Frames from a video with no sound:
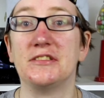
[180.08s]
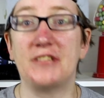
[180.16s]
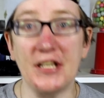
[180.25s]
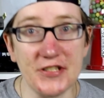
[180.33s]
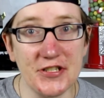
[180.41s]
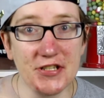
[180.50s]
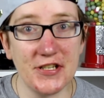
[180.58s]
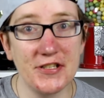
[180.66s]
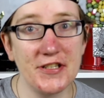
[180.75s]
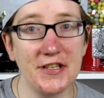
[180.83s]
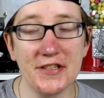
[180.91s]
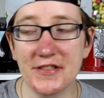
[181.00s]
Das Schild
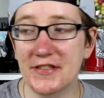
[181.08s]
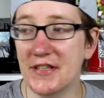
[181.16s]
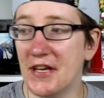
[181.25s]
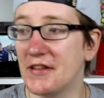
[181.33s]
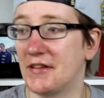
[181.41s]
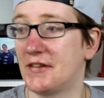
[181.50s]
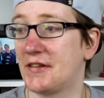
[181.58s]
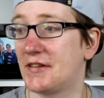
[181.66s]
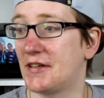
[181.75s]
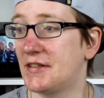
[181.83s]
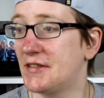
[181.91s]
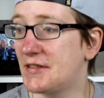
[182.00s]
hier ist sehr, sehr
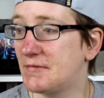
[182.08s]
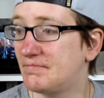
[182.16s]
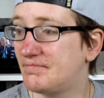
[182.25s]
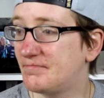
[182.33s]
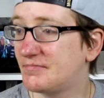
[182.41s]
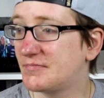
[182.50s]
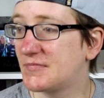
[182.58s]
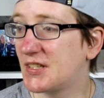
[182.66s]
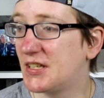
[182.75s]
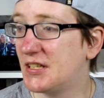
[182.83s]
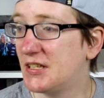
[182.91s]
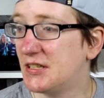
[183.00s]
interessant.
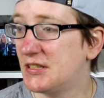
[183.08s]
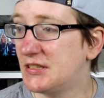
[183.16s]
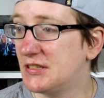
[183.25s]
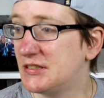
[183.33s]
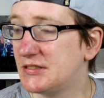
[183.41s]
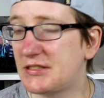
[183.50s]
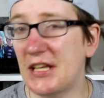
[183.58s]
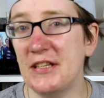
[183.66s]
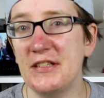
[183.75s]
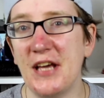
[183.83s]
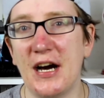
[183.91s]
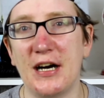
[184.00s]

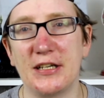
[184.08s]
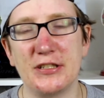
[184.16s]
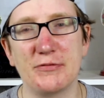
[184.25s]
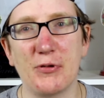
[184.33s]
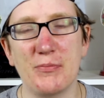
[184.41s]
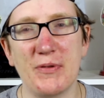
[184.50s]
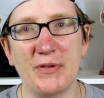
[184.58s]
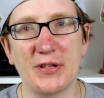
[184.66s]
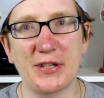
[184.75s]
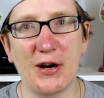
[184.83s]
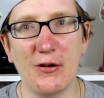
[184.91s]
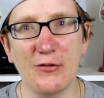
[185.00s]
Denn ja, ich wollte mir was
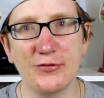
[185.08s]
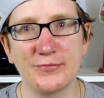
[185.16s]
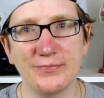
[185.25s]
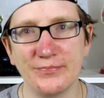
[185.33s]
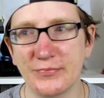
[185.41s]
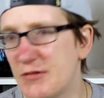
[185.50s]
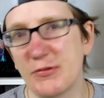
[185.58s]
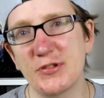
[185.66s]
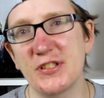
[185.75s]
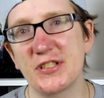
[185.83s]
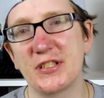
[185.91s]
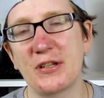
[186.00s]
kaufen. Ich
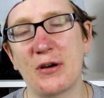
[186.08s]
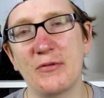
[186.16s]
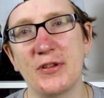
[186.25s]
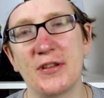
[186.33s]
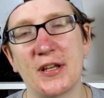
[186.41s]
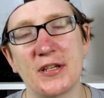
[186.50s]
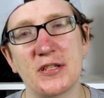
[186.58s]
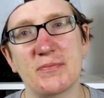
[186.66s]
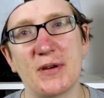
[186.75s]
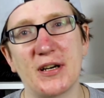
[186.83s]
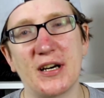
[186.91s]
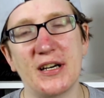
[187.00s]
wusste nicht genau, wie es in einer anderen
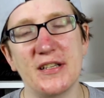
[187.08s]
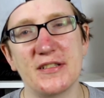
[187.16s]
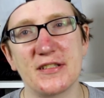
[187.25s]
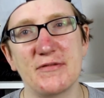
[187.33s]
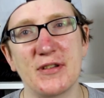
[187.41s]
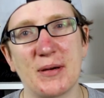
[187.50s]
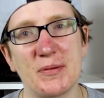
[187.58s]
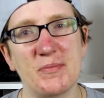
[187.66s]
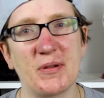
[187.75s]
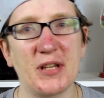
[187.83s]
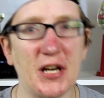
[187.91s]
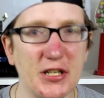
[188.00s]
Sprache heißt. Deswegen habe ich
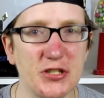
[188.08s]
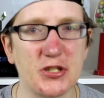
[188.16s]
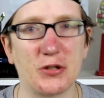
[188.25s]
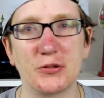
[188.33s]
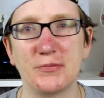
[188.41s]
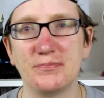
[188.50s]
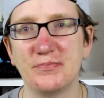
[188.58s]
mal nachgeschaut.